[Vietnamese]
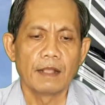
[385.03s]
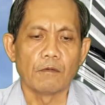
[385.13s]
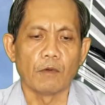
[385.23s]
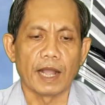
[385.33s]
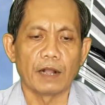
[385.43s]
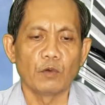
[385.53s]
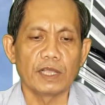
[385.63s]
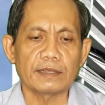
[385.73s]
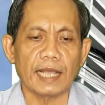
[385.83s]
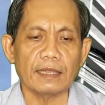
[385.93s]
và
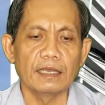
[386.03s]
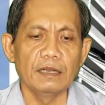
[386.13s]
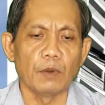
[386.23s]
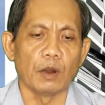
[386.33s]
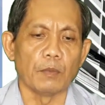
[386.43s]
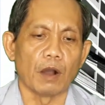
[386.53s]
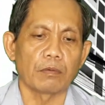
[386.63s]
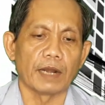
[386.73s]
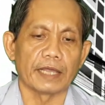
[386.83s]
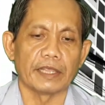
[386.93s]
nguyên tắc thứ
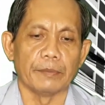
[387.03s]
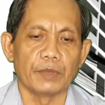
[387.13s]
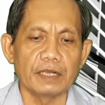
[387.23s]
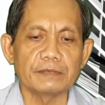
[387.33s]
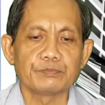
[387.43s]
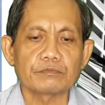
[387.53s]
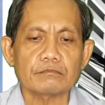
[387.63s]
11 là tiềm thức